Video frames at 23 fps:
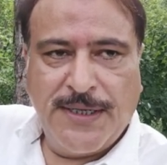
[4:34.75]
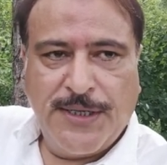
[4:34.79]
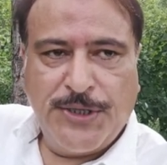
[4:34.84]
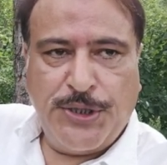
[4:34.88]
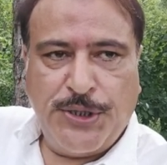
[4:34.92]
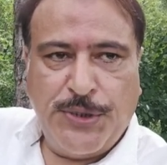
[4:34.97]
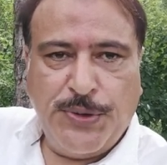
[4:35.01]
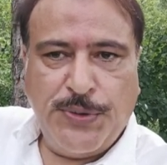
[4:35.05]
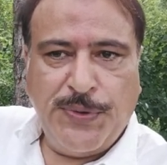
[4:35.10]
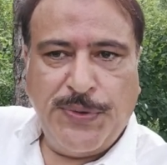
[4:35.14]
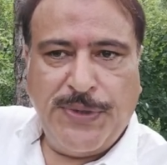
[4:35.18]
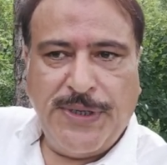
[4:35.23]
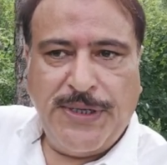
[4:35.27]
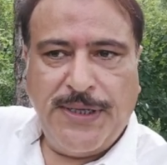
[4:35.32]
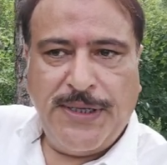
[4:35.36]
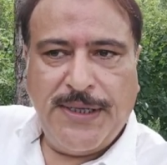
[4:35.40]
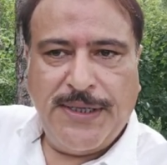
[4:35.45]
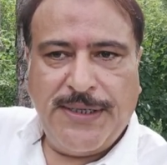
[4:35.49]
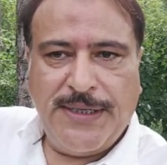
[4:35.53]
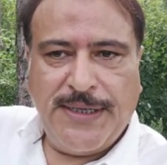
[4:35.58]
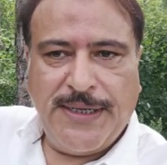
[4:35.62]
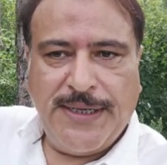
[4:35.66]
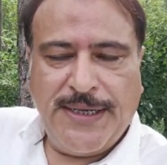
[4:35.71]
थ्योरी
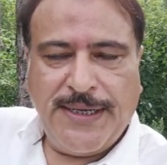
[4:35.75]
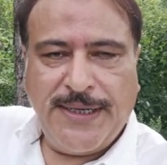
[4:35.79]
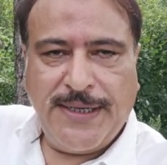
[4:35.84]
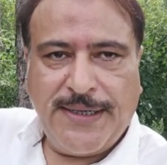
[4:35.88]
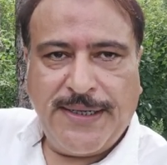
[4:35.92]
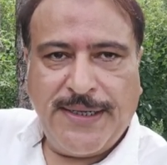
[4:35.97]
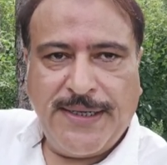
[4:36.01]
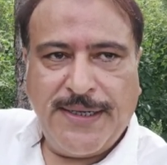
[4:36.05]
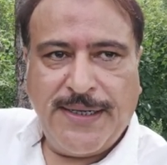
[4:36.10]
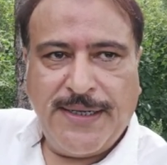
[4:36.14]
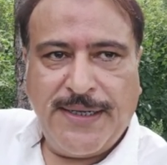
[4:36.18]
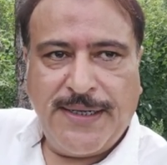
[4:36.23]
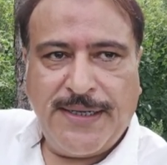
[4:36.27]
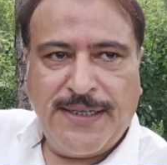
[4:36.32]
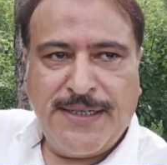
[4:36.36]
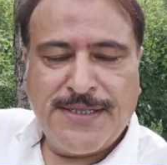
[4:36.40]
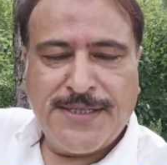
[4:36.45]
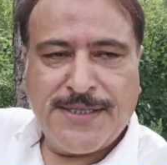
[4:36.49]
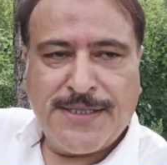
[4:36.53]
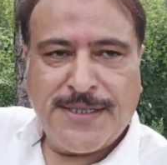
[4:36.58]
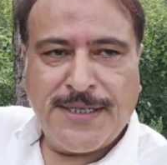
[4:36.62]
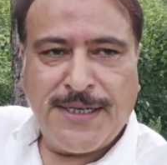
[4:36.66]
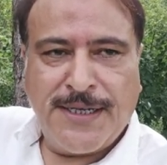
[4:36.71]
ये है कि हर
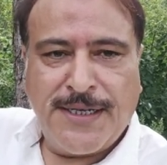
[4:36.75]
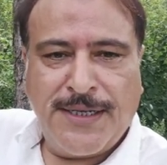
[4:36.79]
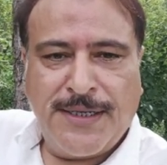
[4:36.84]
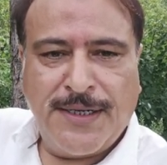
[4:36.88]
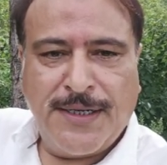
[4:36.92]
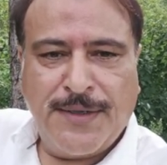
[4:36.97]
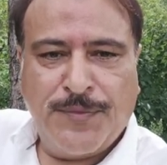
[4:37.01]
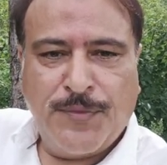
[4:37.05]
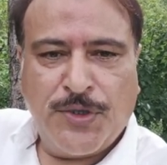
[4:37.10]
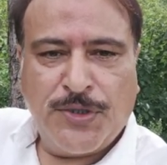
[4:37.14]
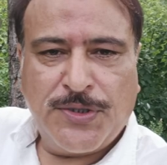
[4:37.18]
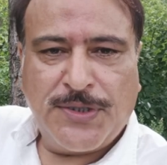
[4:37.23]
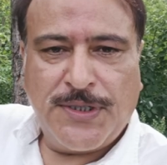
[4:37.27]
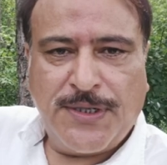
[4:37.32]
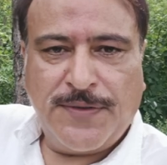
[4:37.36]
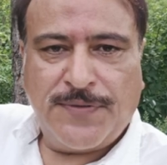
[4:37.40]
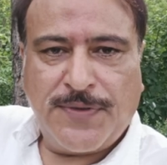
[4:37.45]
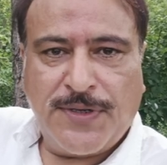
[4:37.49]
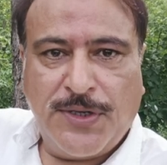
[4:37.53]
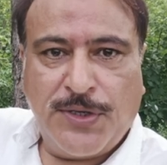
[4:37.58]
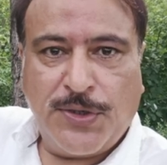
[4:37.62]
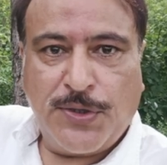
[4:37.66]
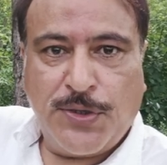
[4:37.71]
इंसान
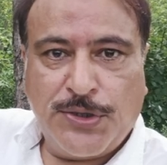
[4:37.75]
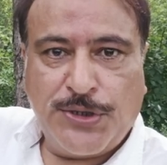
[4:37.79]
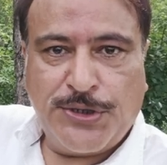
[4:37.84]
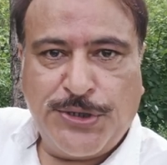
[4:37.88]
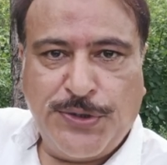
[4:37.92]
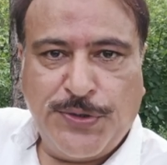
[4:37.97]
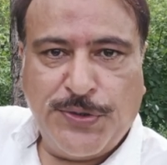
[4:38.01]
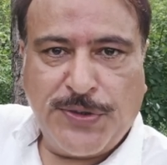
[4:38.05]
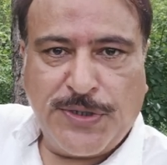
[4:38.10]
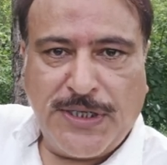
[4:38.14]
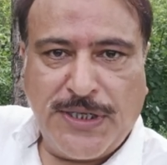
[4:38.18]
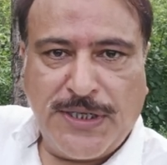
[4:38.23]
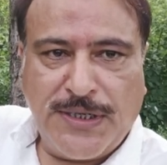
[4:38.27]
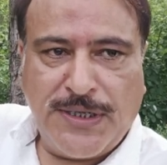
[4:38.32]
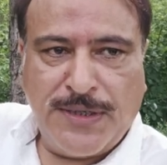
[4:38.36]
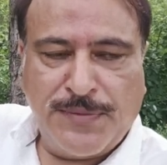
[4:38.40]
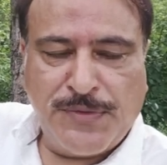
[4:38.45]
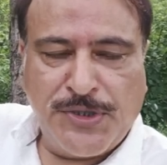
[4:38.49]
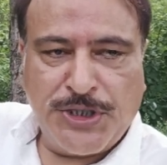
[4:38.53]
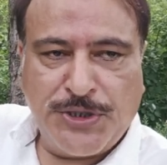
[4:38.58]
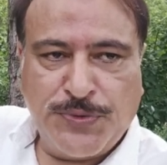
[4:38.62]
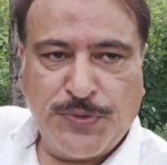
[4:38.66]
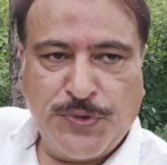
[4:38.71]
मुख्तलिफ रोशनियों का
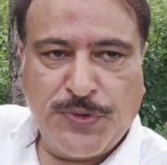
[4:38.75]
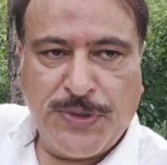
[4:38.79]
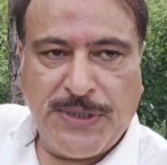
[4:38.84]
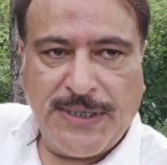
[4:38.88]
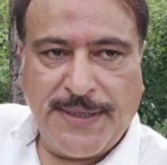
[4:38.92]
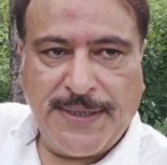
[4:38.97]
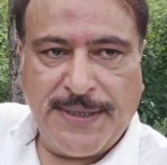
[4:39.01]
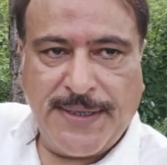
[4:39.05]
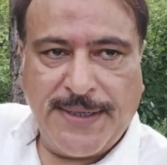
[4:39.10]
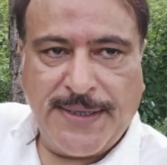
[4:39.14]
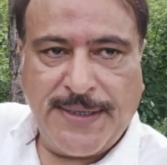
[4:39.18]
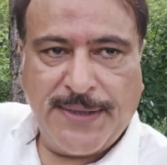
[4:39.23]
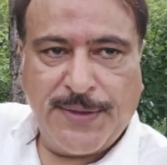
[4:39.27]
मजमु है